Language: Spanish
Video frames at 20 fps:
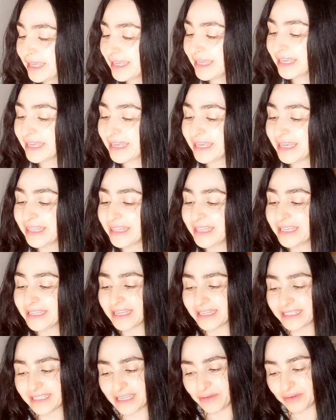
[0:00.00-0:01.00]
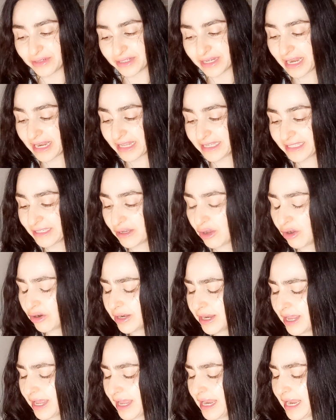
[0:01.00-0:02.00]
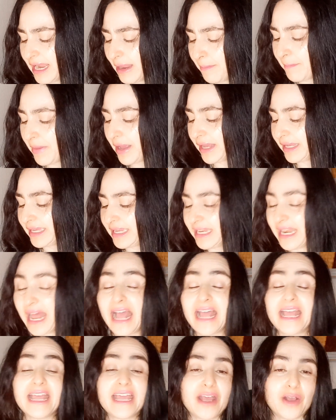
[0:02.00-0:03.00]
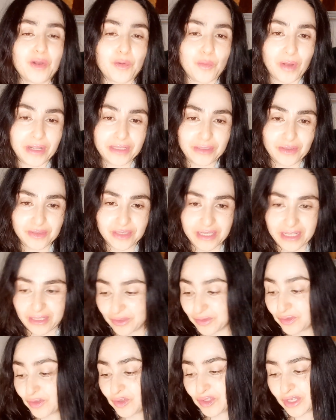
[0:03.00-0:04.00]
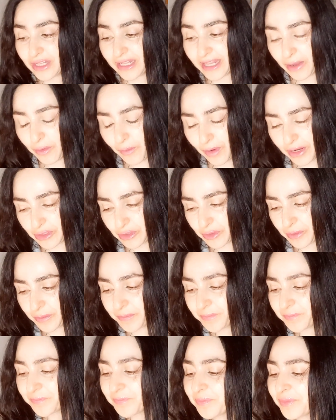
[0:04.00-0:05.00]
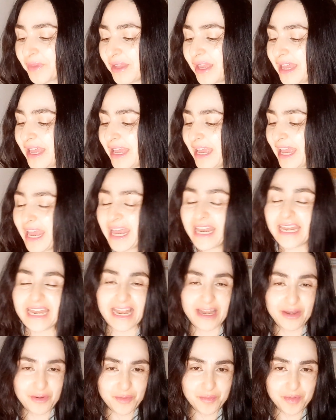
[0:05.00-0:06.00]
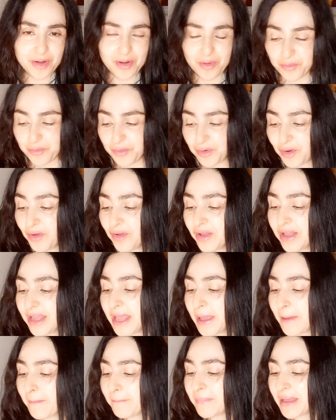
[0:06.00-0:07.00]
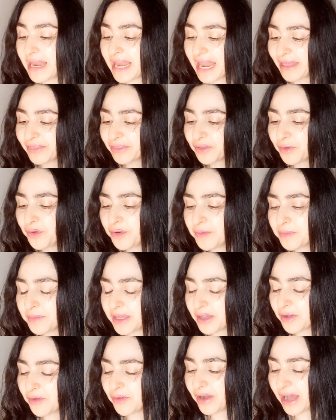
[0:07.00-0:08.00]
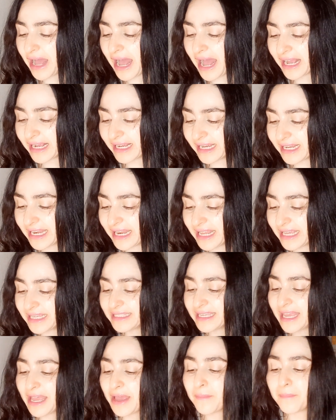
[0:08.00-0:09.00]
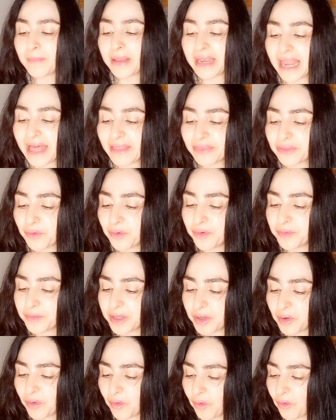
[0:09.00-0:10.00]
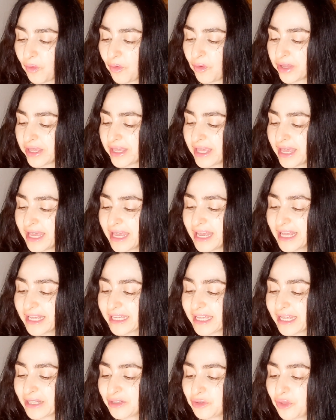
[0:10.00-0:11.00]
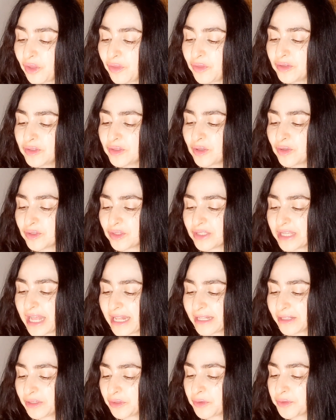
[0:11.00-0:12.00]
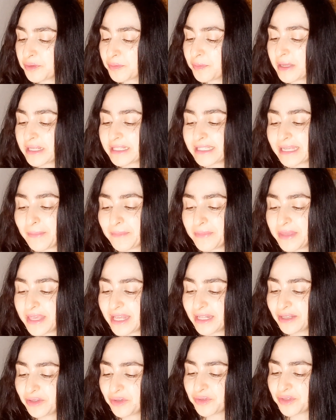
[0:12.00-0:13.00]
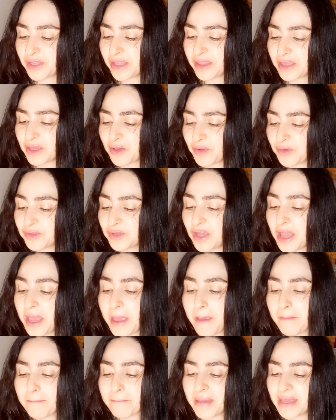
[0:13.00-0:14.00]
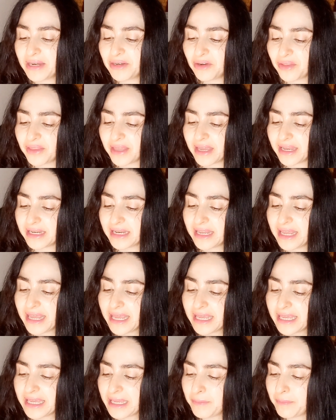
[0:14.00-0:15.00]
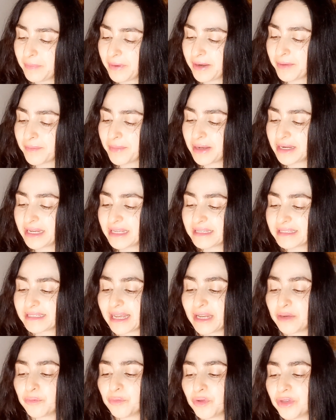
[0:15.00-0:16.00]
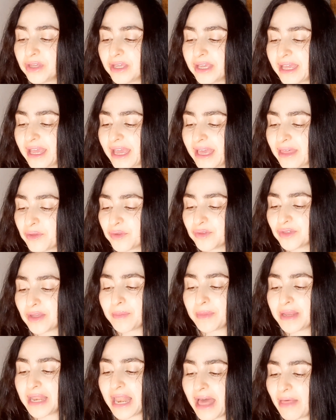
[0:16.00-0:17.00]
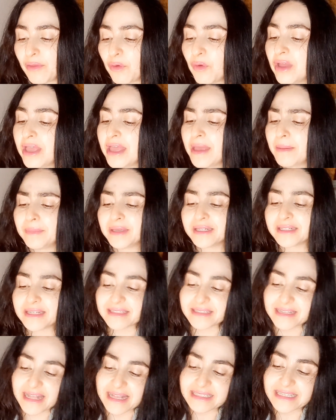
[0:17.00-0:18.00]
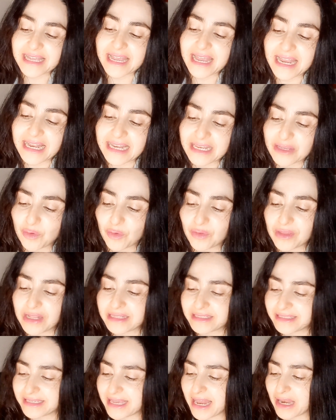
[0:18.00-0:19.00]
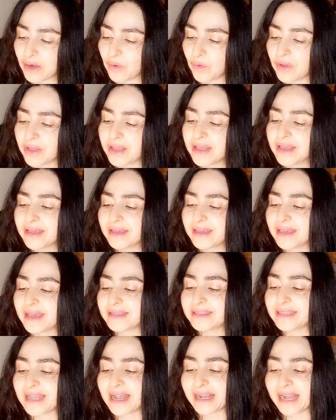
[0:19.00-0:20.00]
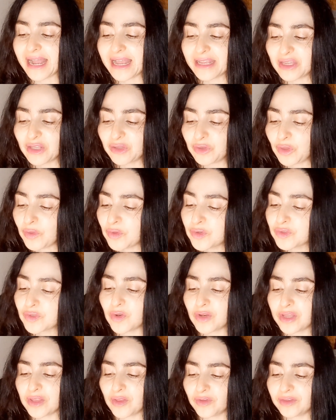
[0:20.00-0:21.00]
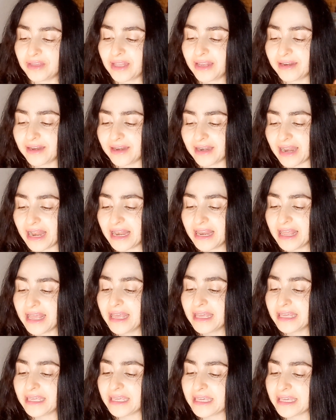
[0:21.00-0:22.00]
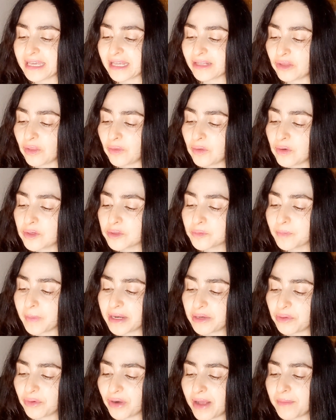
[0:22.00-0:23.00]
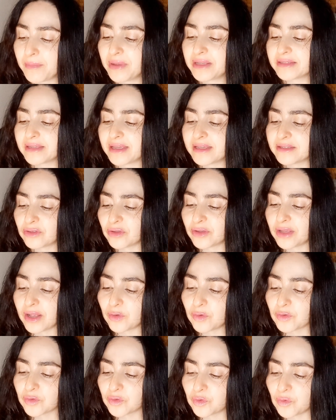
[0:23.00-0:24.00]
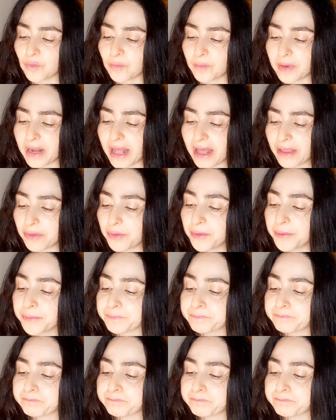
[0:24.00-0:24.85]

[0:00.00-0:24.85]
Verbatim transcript: Y dice así nuestra lección en la página 484 en el número uno, velad conmigo ángeles, velad conmigo hoy, que todos los santos pensamientos de Dios me rodeen y permanezcan muy quedos a mi lado mientras nace el Hijo del Cielo, que se acalle todo sonido terrenal y que todos los panoramas que estoy acostumbrado